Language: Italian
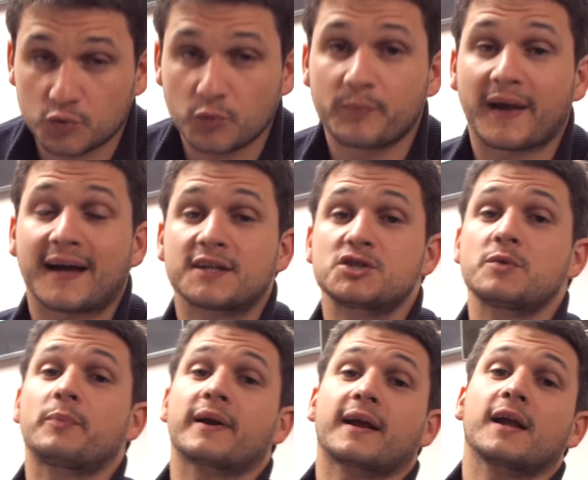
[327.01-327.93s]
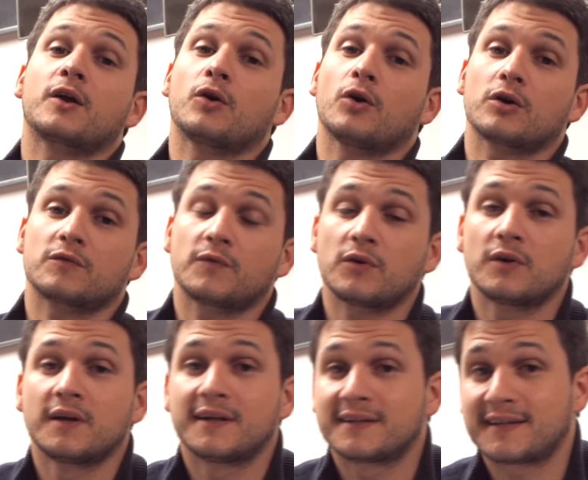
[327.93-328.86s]
tu piangi perché il corvo
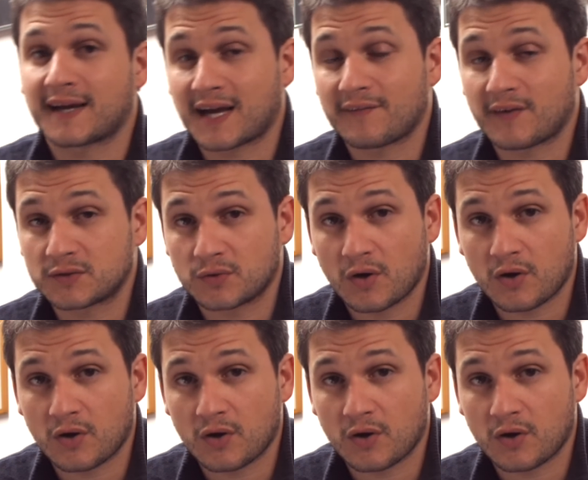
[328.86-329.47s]
ti ha cavato